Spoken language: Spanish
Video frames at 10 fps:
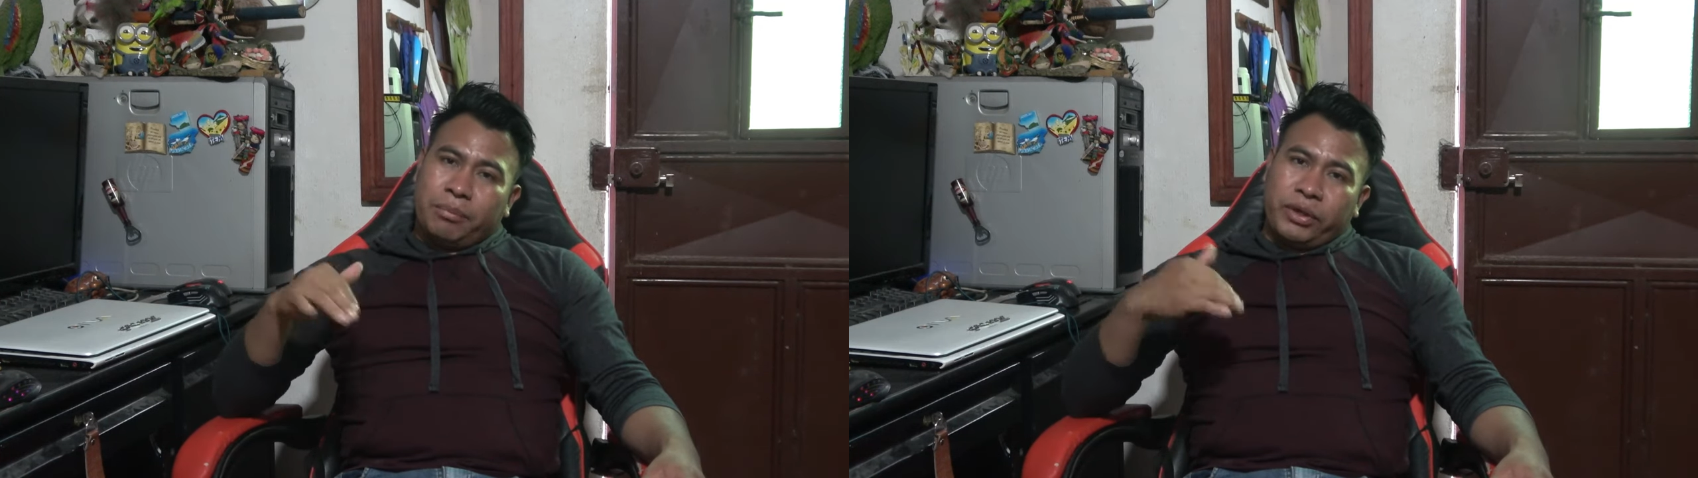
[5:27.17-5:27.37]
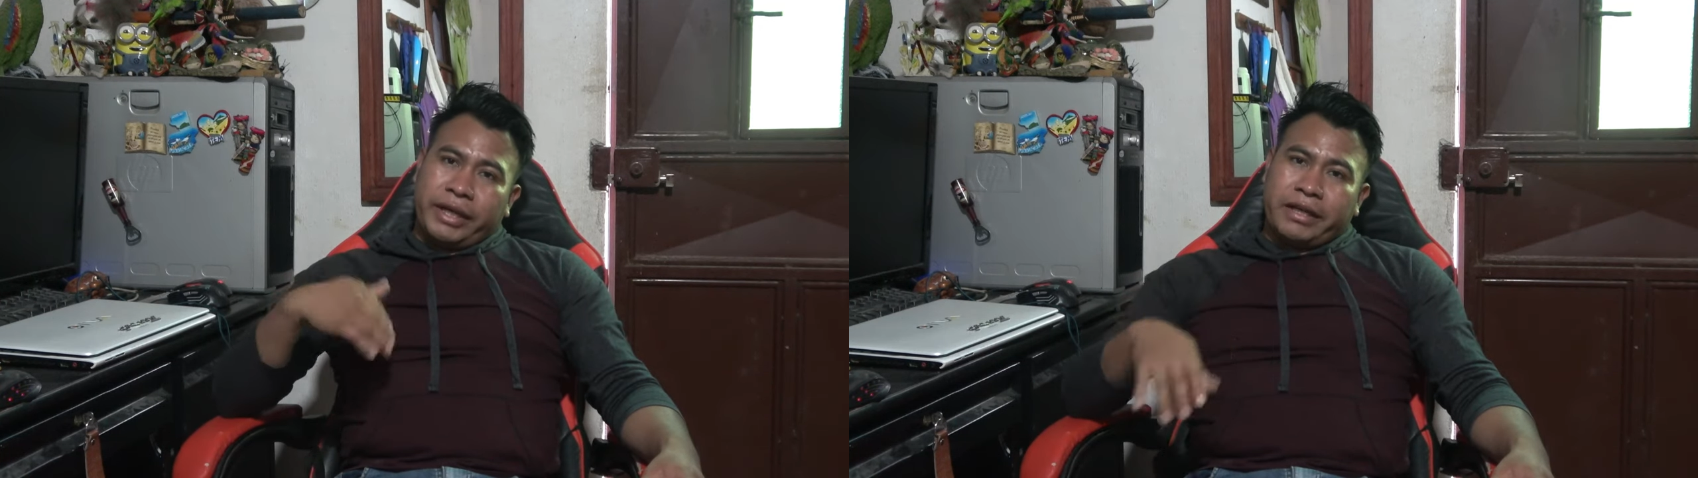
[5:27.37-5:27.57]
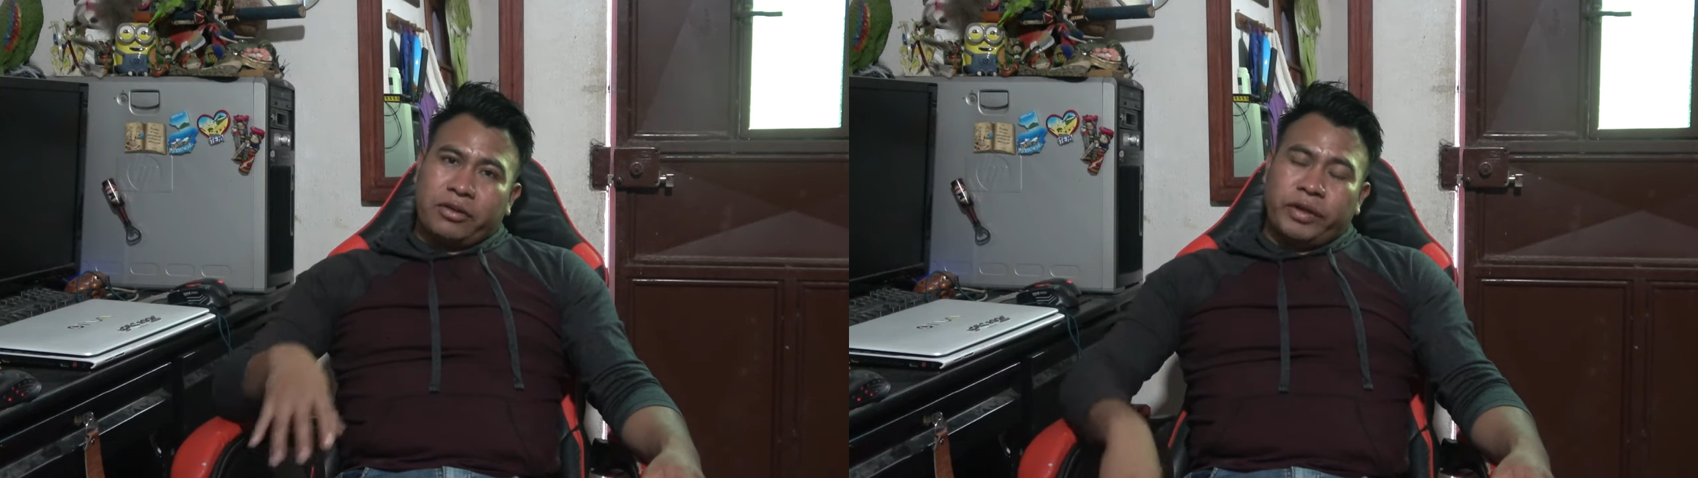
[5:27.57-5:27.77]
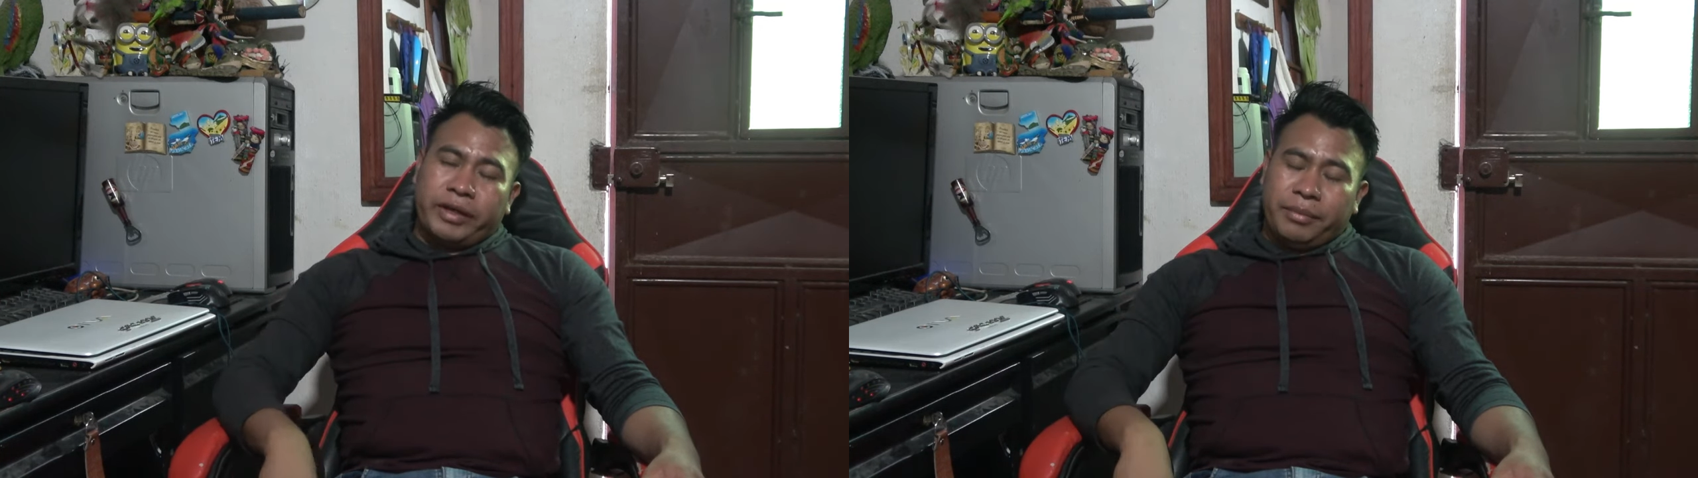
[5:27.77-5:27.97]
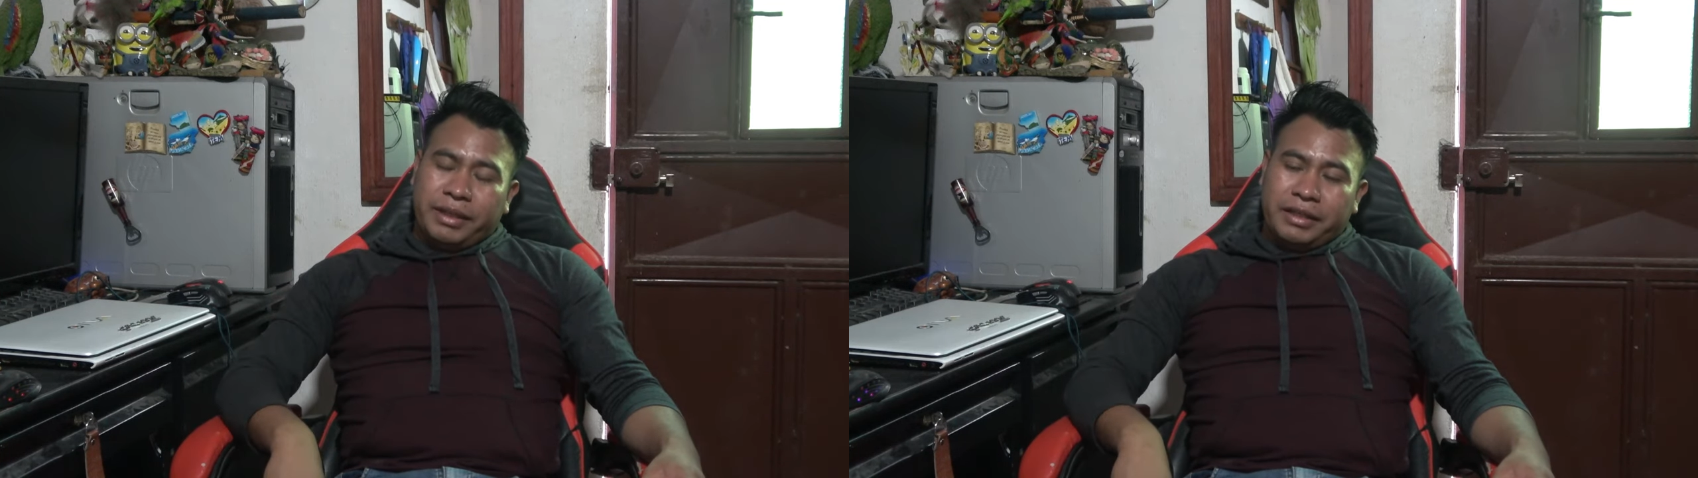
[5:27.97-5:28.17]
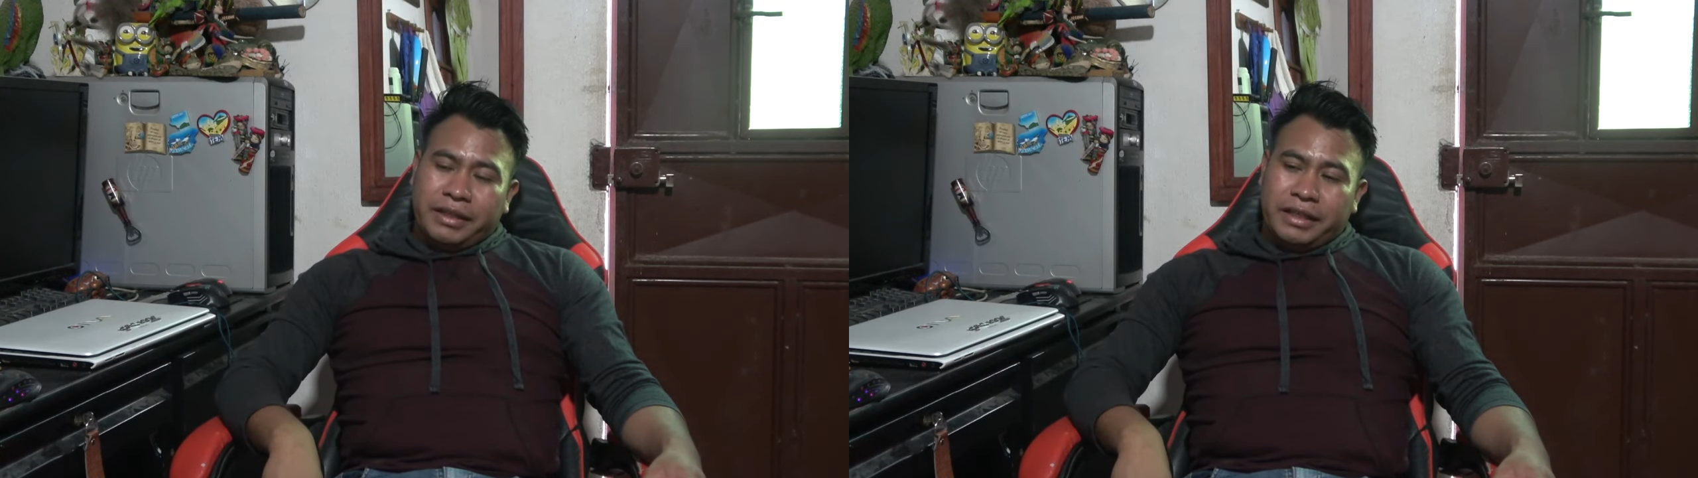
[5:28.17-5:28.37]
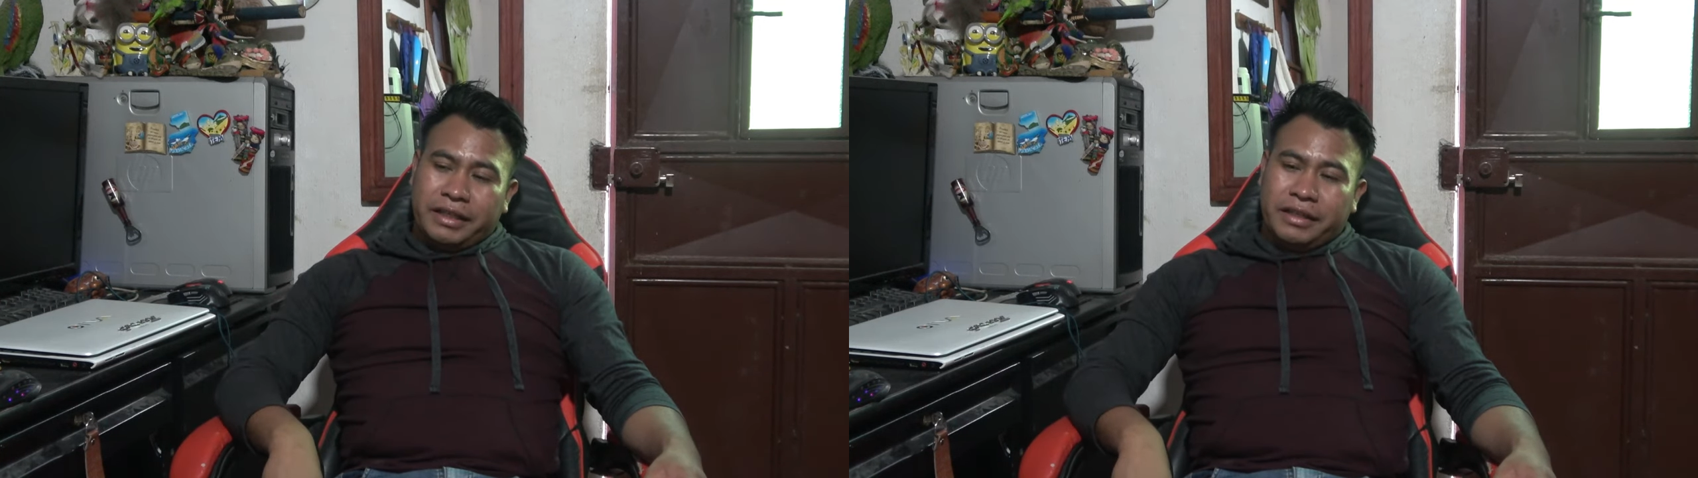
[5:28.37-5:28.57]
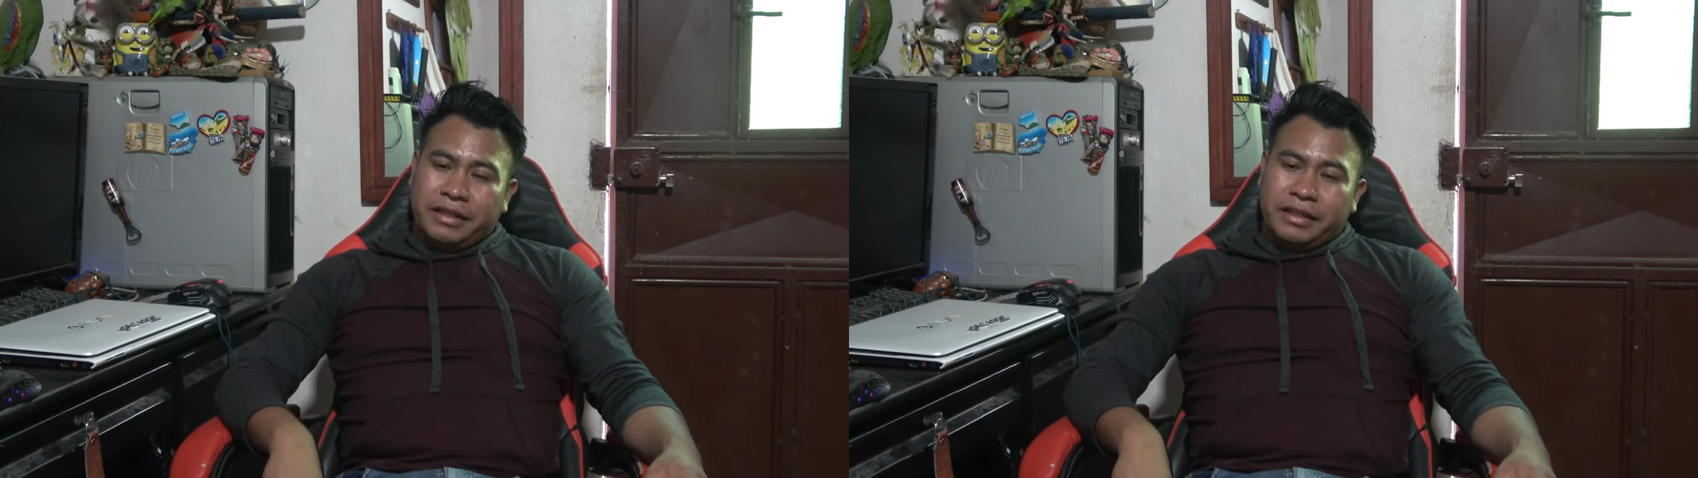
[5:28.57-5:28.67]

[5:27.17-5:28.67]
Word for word: apoyar nuevamente,